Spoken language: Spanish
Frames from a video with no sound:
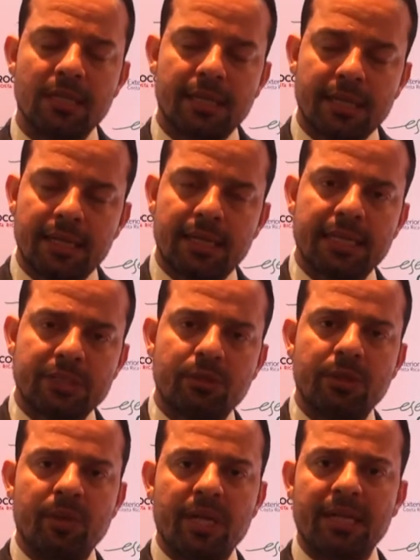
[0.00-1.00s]
En el caso
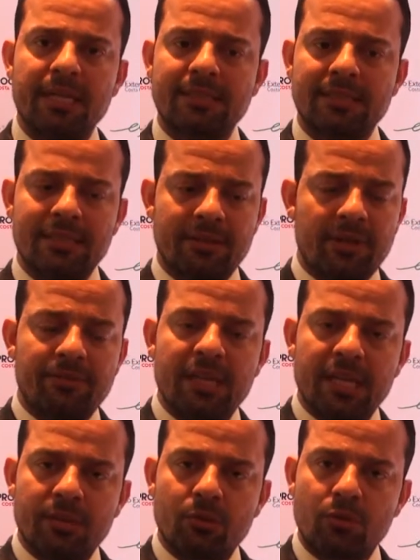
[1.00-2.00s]
de bienes, eh,
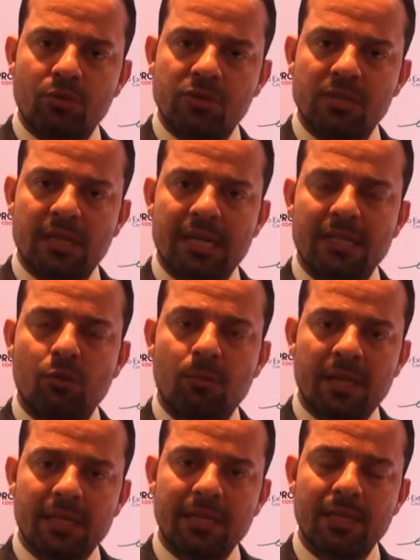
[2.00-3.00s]
refiriéndonos al
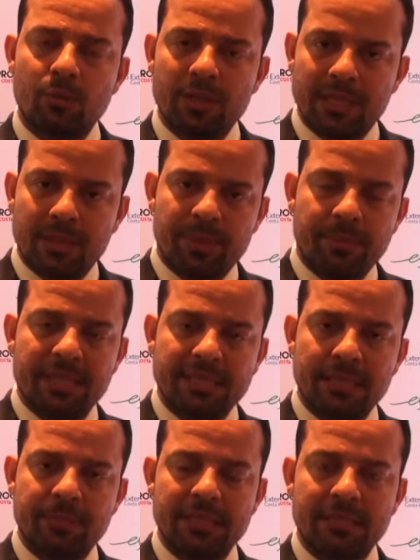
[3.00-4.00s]
comparativo entre el primer
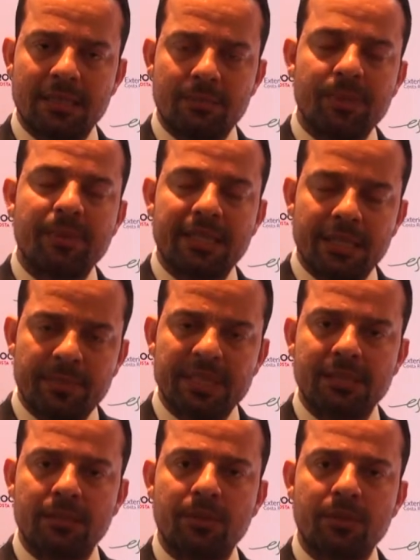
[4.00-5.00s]
semestre, el primer
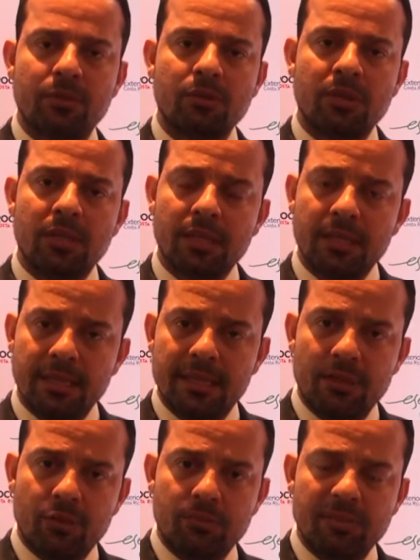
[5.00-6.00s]
trimestre, perdón,
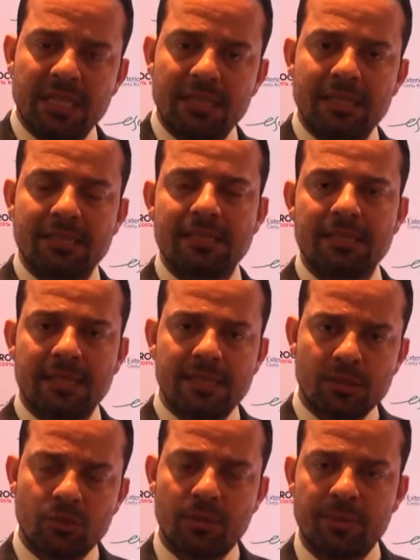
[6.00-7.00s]
del
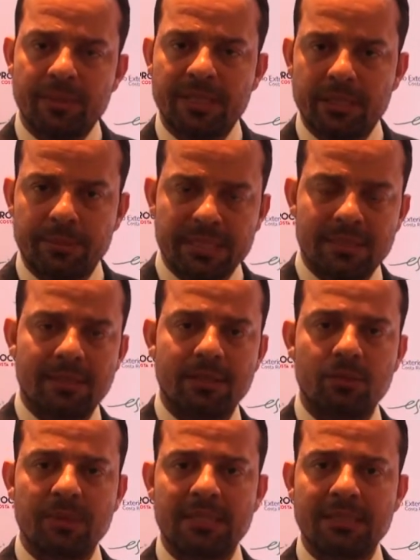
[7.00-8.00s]
2016 con el primer trimestre del
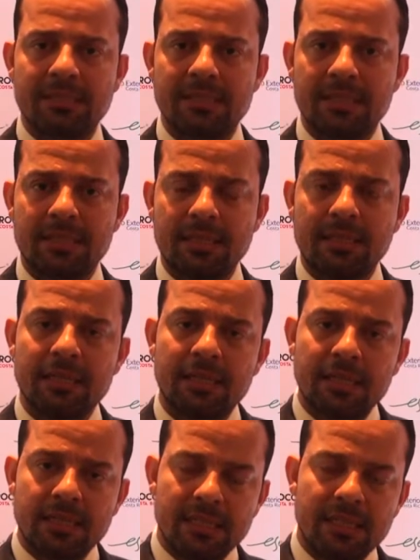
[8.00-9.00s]
2017
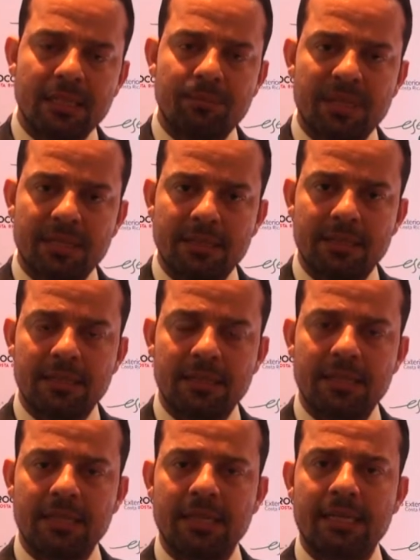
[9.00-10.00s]
y en la parte
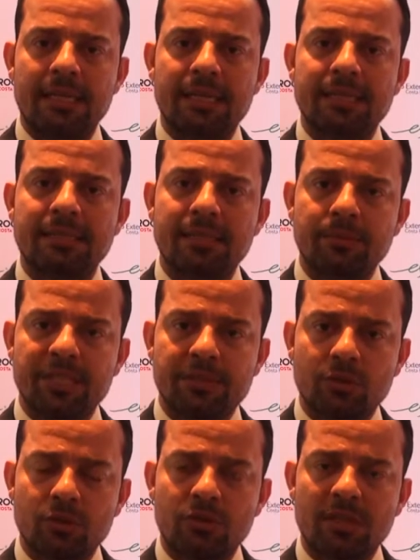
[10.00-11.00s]
de eh,
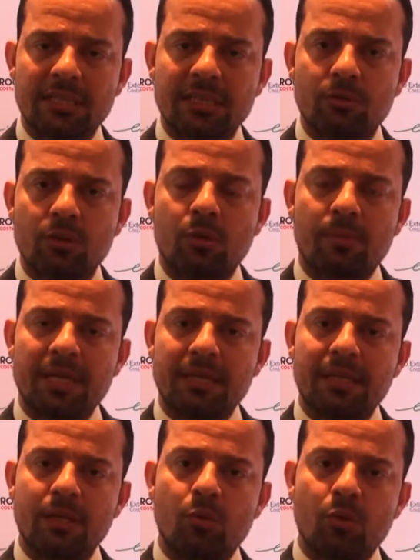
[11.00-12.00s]
servicios haciendo el
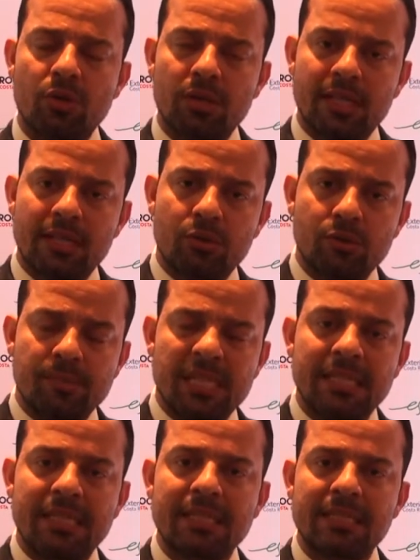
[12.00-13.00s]
comparativo del
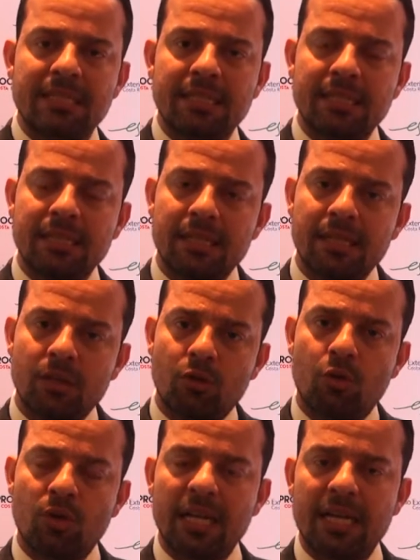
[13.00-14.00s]
2015
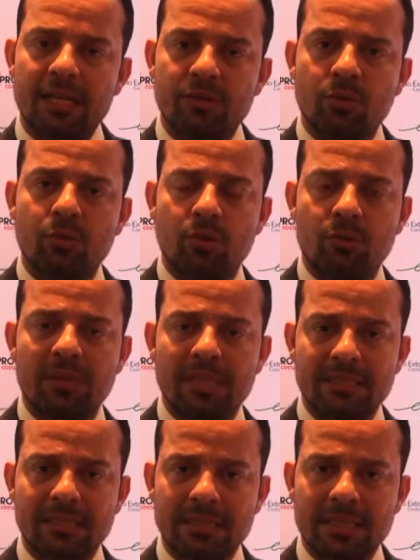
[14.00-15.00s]
con el año
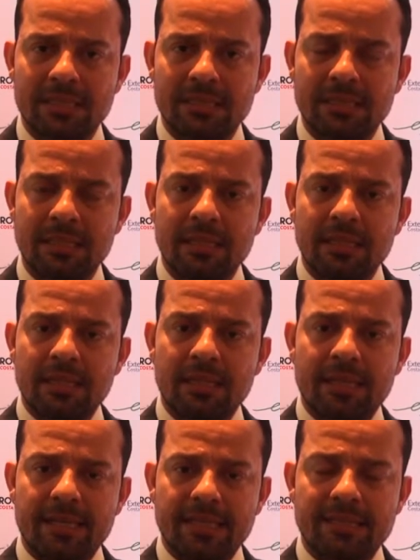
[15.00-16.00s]
2016.
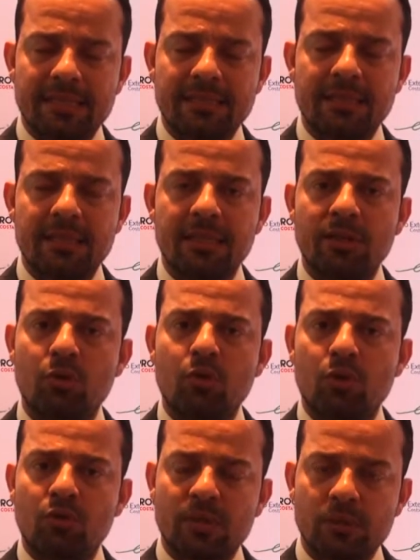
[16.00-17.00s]
En este
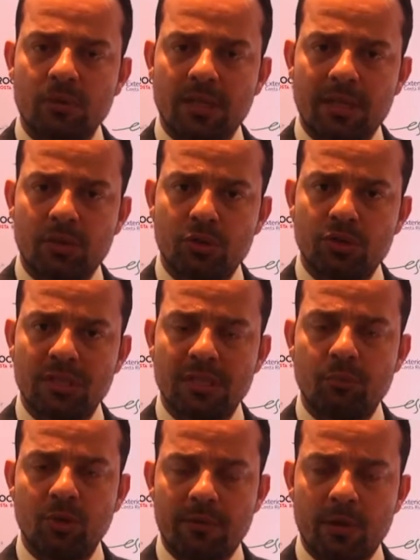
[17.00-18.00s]
sentido, los resultados
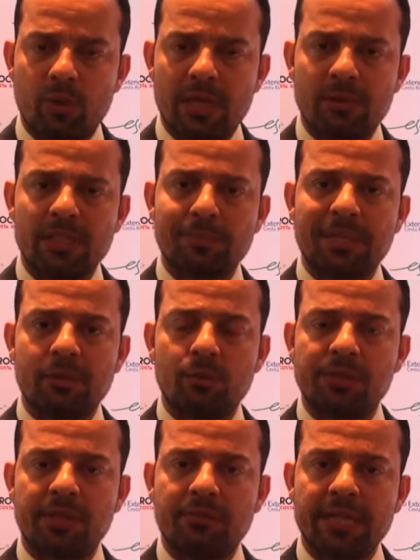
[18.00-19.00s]
eh, muy favorables para
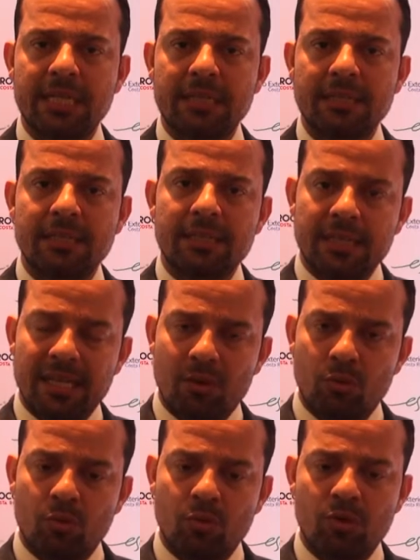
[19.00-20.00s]
Costa Rica en
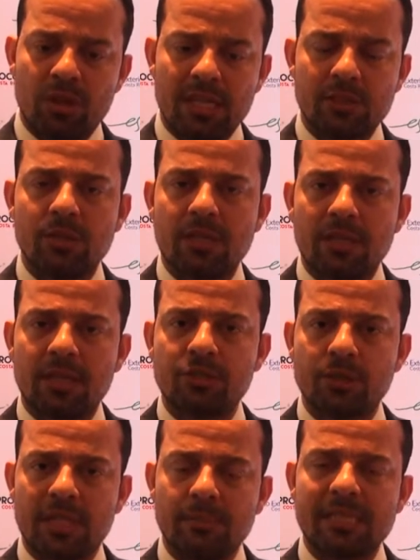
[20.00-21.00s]
un contexto
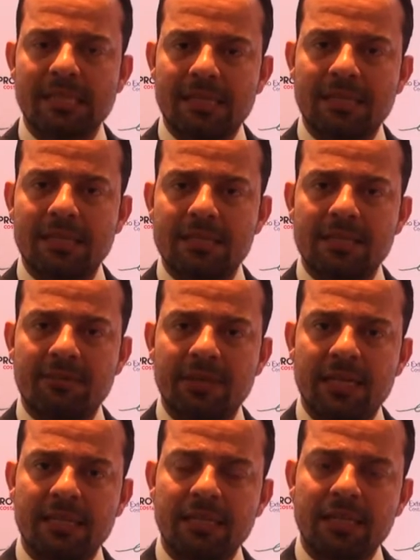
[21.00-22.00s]
internacional bastante
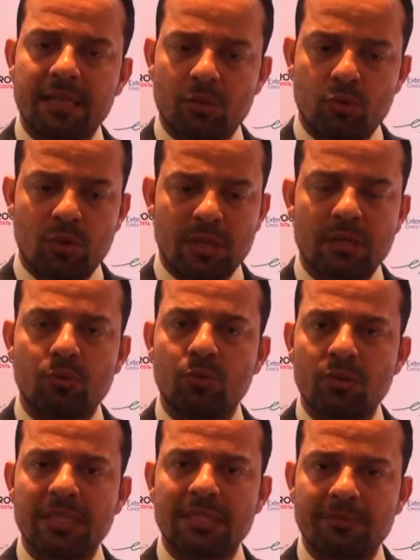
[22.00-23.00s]
desafiante y con
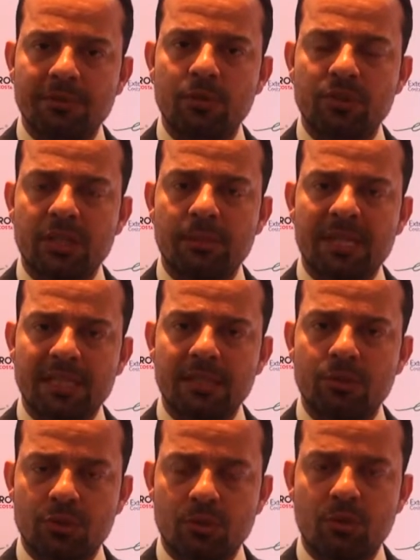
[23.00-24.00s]
algunos desafíos
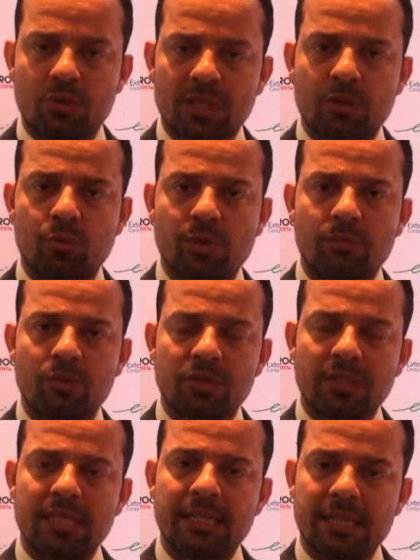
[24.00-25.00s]
climáticos como los que
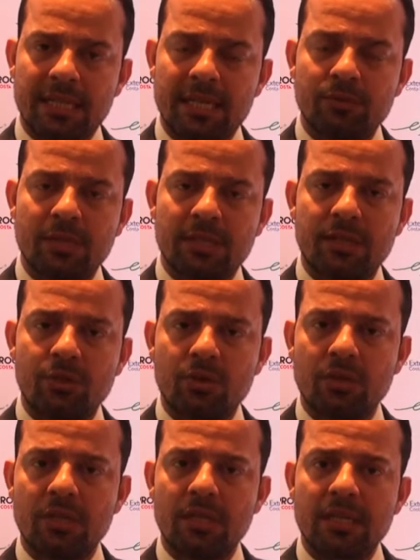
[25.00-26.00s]
tuvimos en el año anterior.